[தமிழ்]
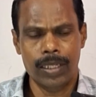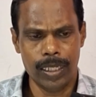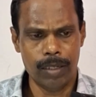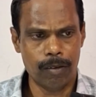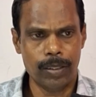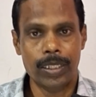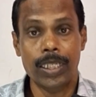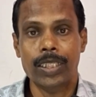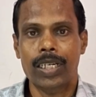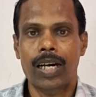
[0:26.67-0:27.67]
திடீர்னு ஒரு கொஞ்சம்
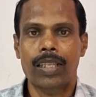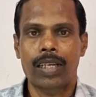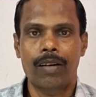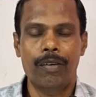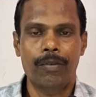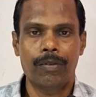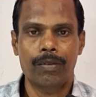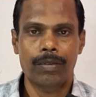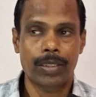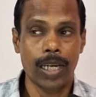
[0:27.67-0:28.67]
டென்ஷனான தலைவலி
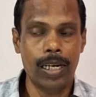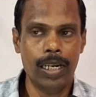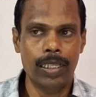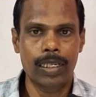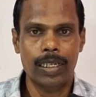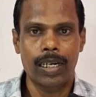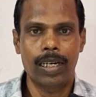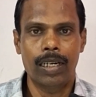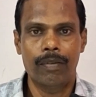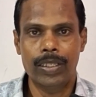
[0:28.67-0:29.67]
வந்துடும் சைட்லேருந்து
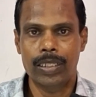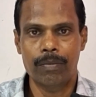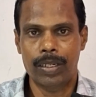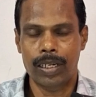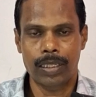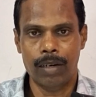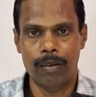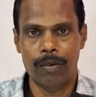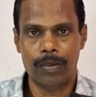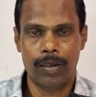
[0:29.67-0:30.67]
கண்ணில் வெளிச்சம் பட்டால்
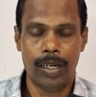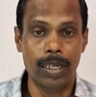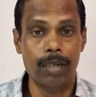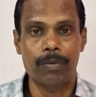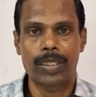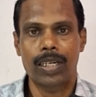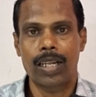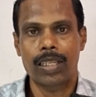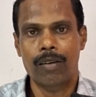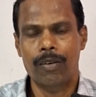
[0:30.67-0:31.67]
தலைவலி வந்துடும் கண்ணில்
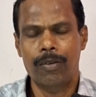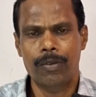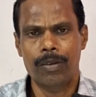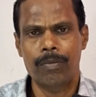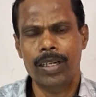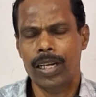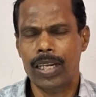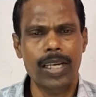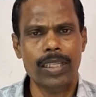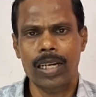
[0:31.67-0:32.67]
பிரச்சனைனா தலைவலி வந்துடும் அப்படி
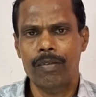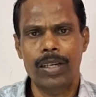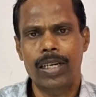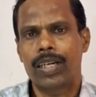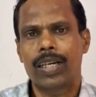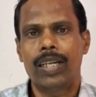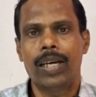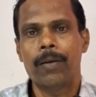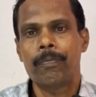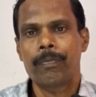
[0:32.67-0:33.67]
நிறைய தலைவலிகள் இருக்கு
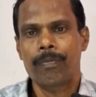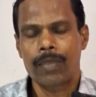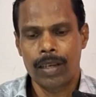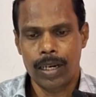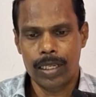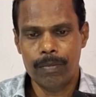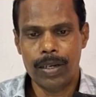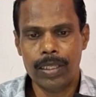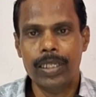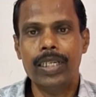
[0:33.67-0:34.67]
இல்லையா இது
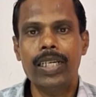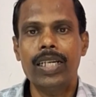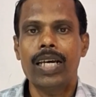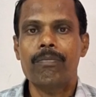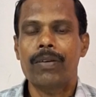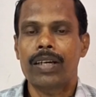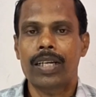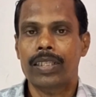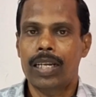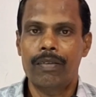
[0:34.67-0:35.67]
மாதிரி திடீர்னு
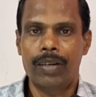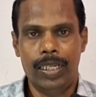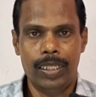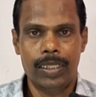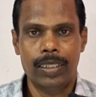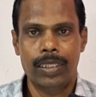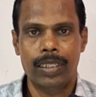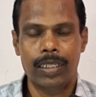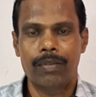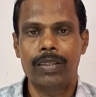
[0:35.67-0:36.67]
ஏற்படுகிற தலைவலி
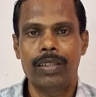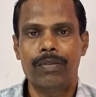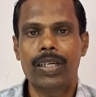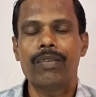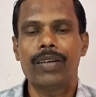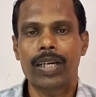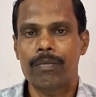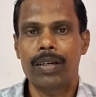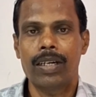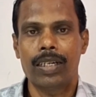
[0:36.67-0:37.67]
அதை வந்து வெகு
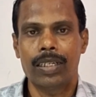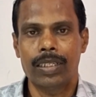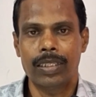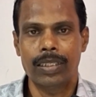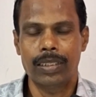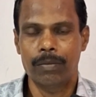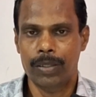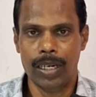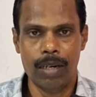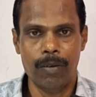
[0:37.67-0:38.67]
வேகமாக இந்த
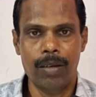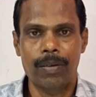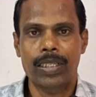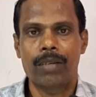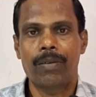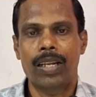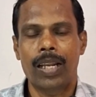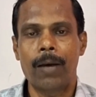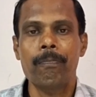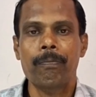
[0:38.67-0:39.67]
முத்திரைகள் மூலியமாக சரி
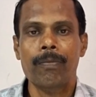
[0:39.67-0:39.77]
பண்ணிடலாம்